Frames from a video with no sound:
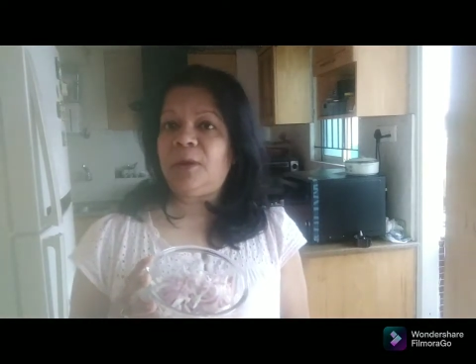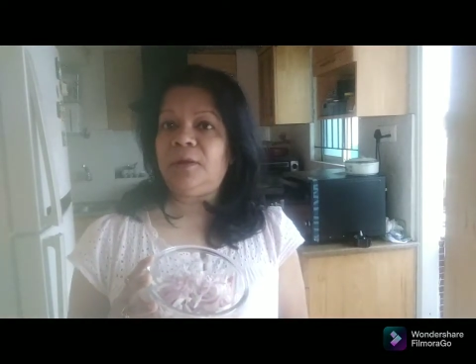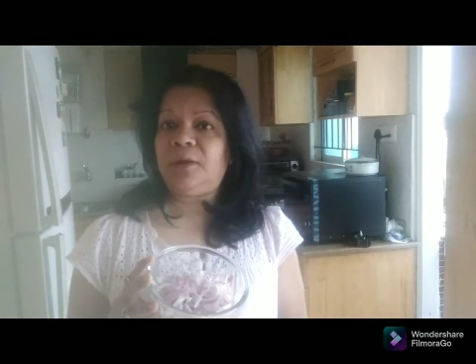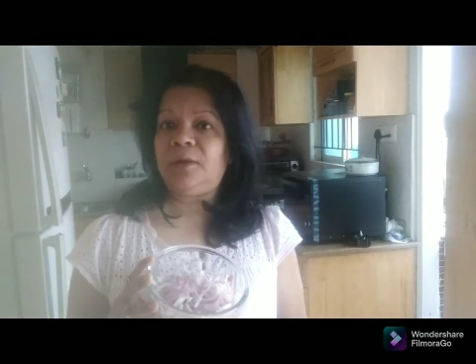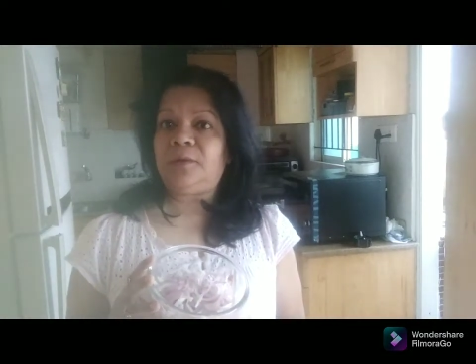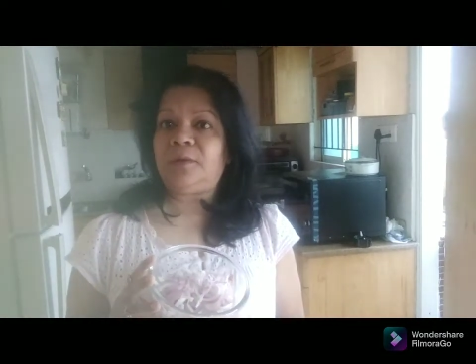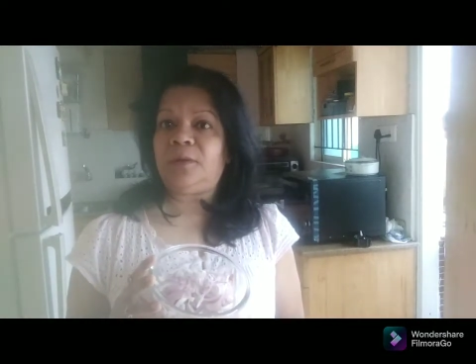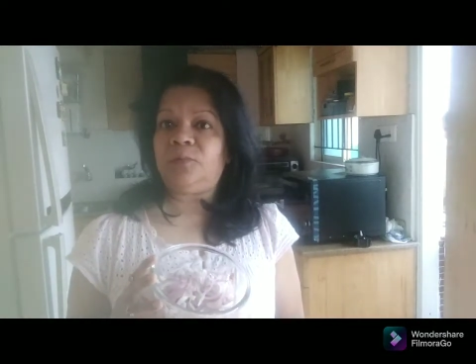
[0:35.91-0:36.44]

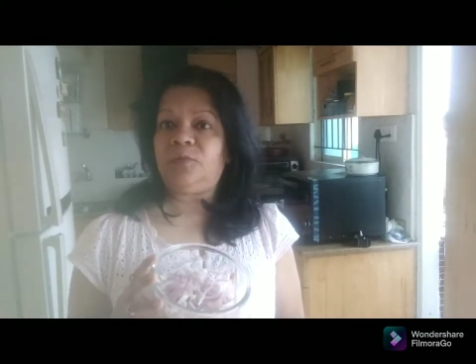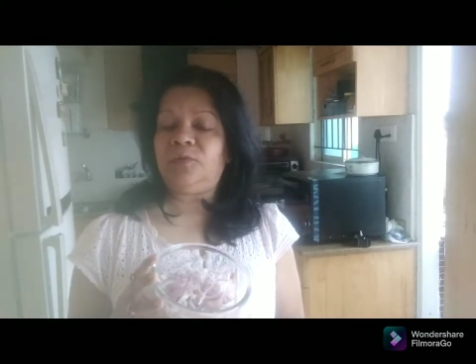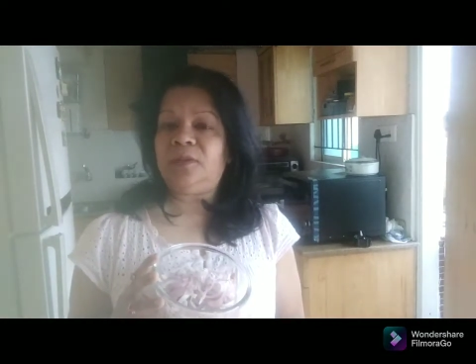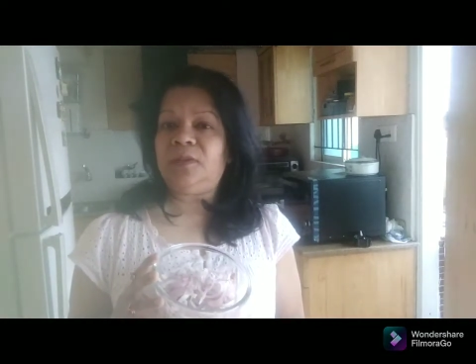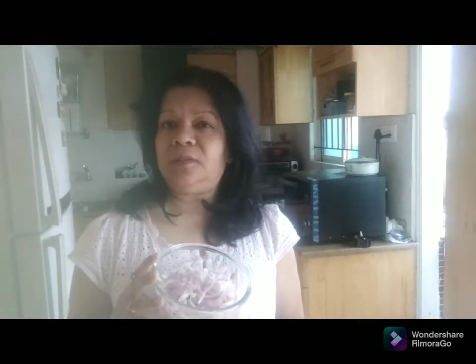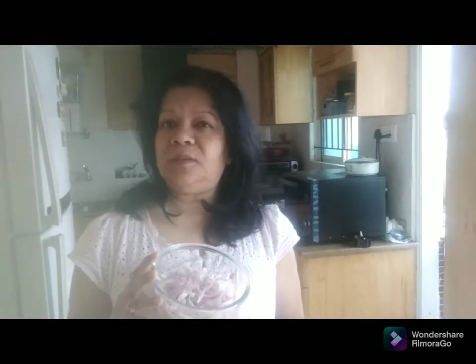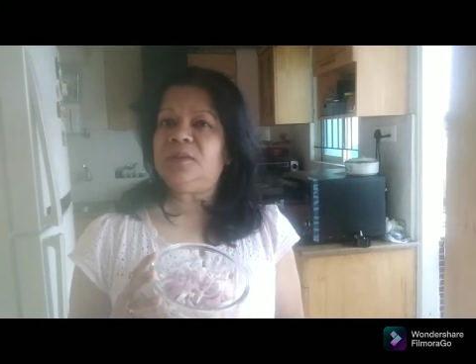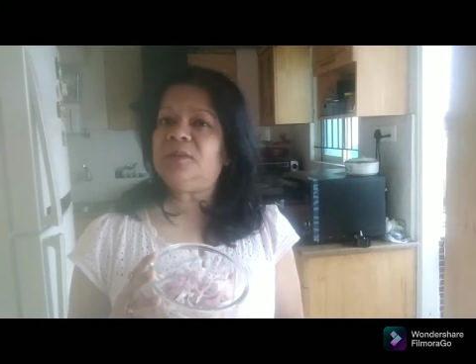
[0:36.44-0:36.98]
এটার মধ্যে
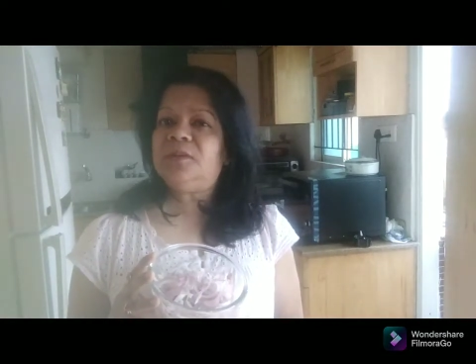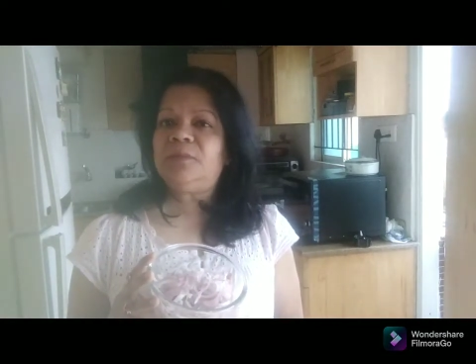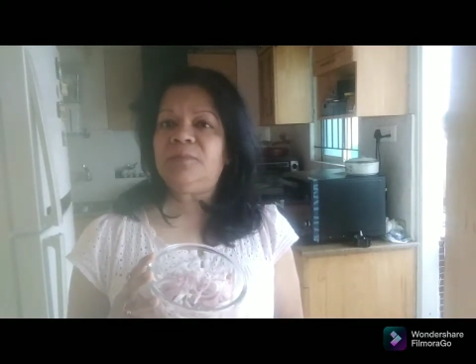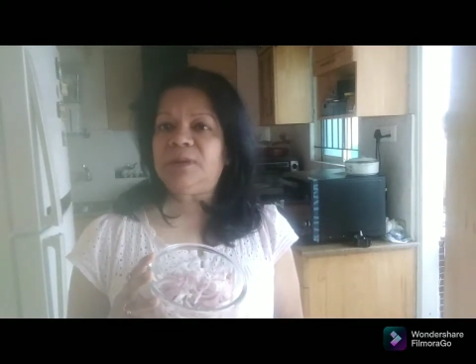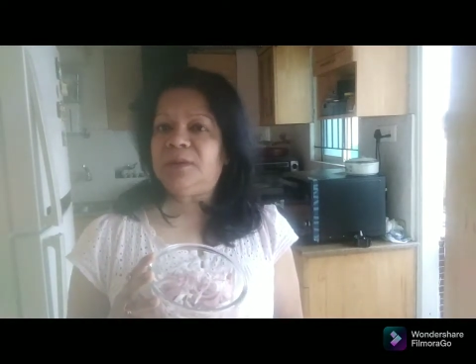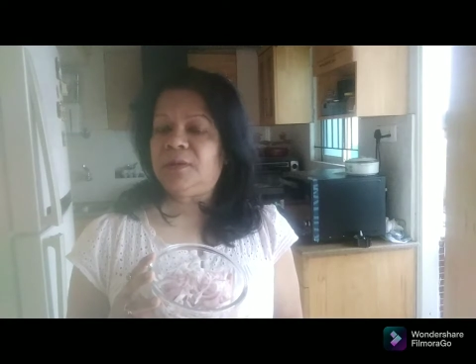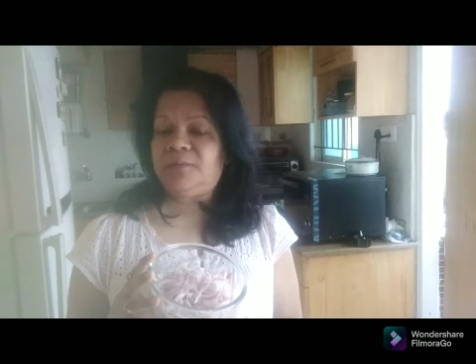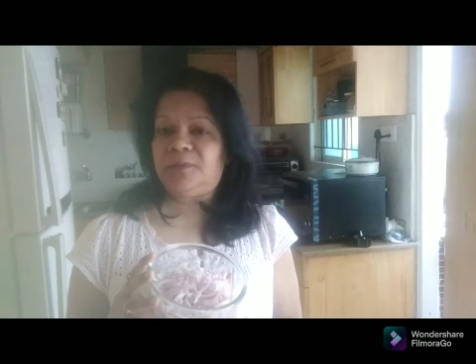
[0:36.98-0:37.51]
তিনটি
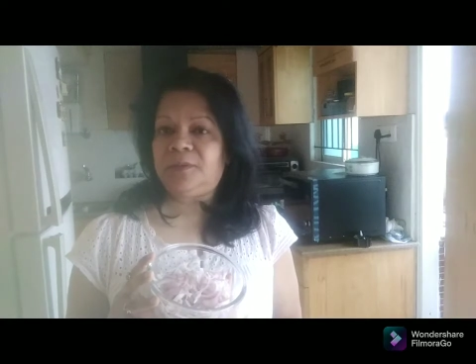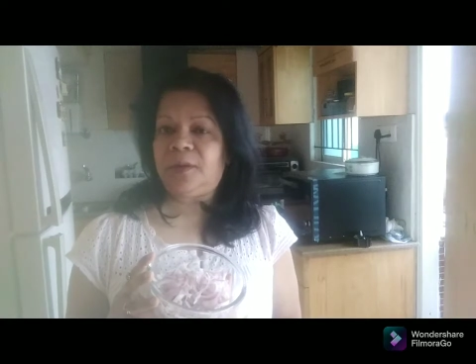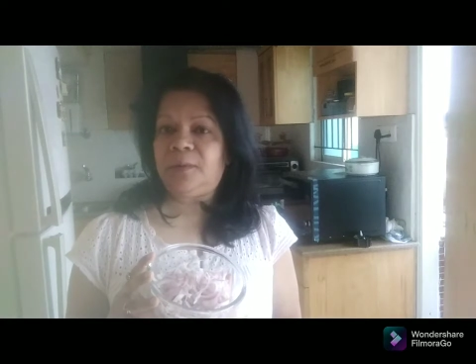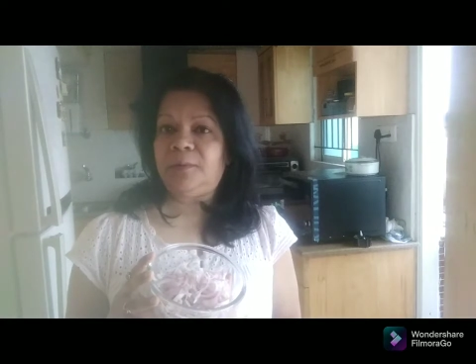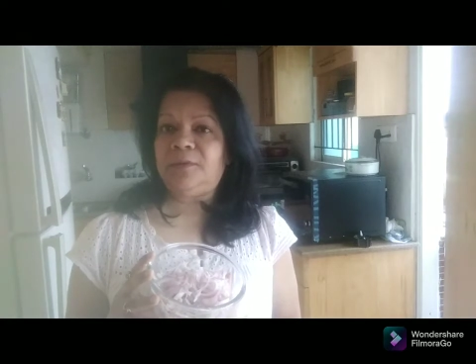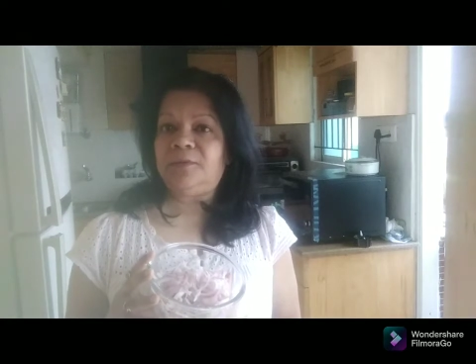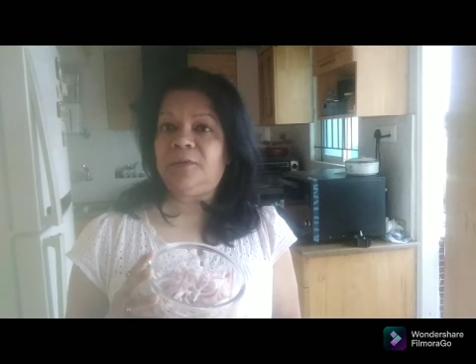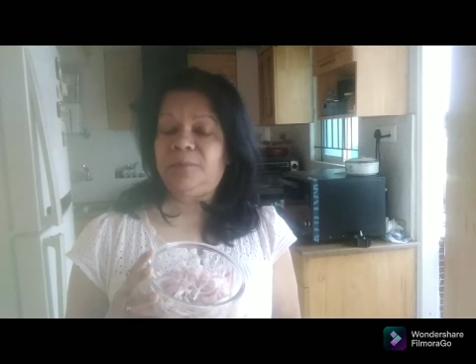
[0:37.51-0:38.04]
মিডিয়াম
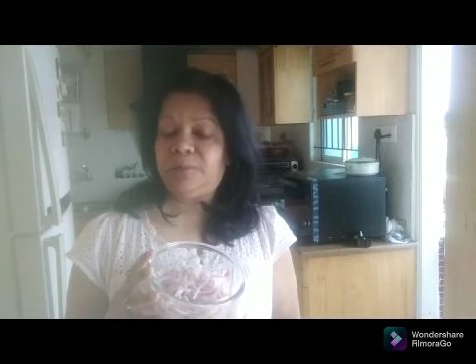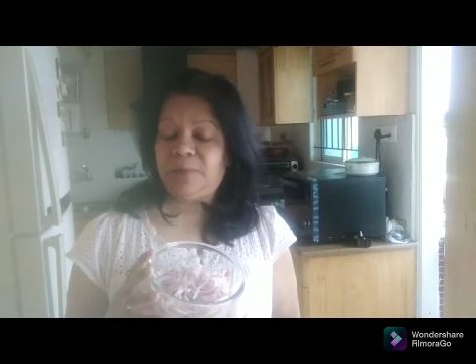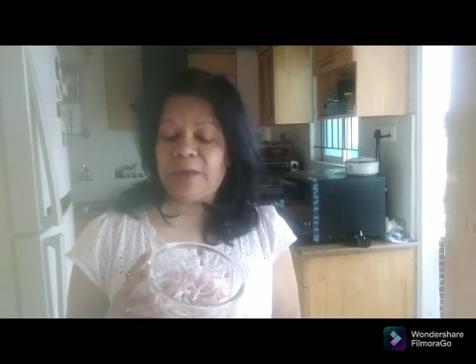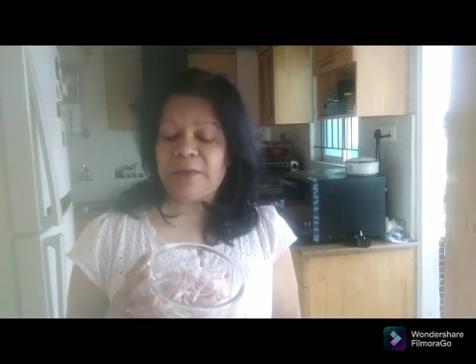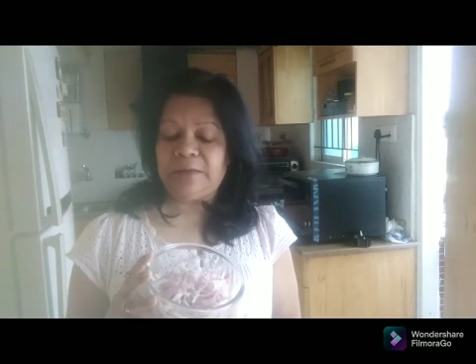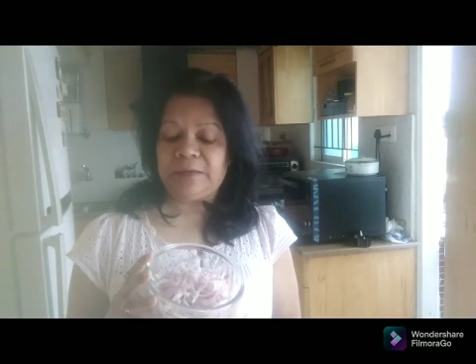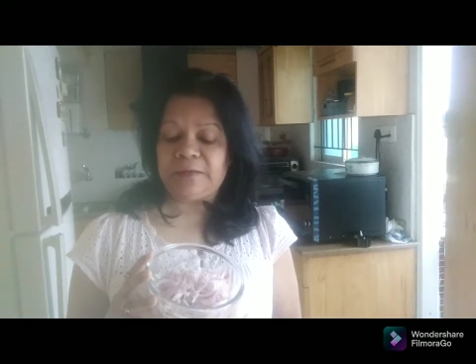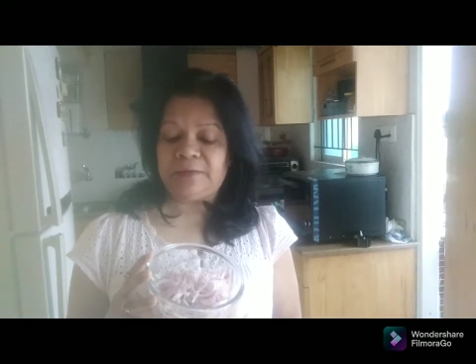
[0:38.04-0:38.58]
সাইজের পেঁয়াজ
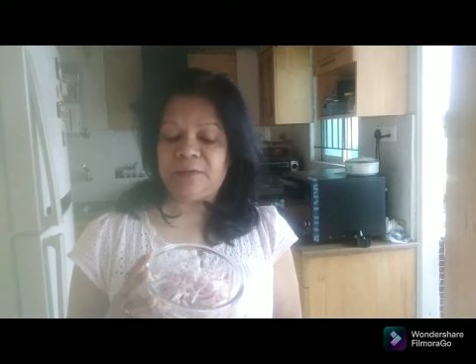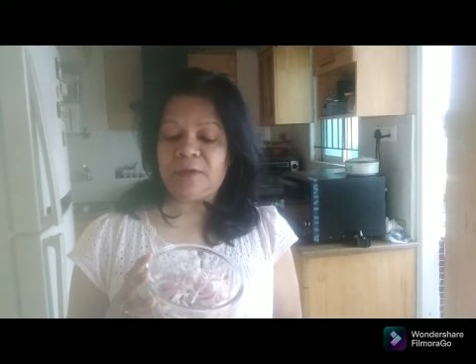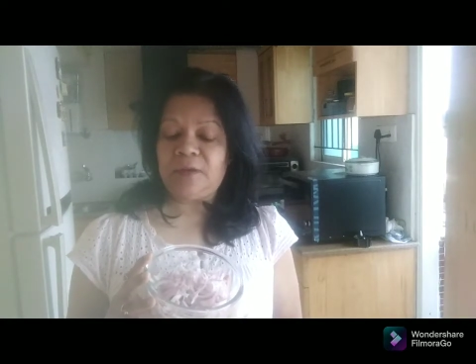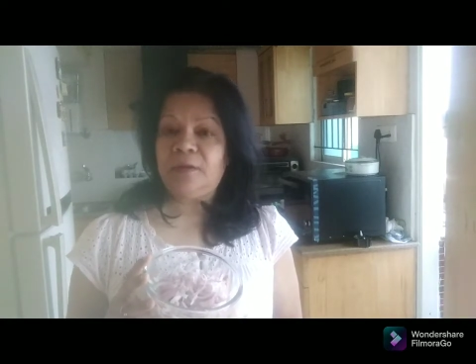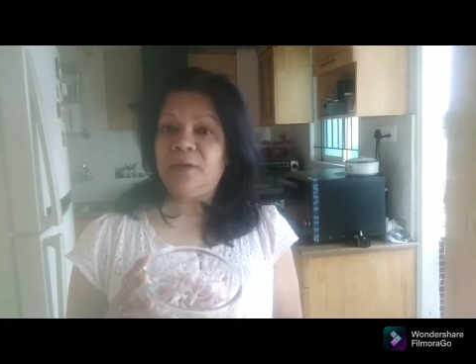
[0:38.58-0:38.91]
আছে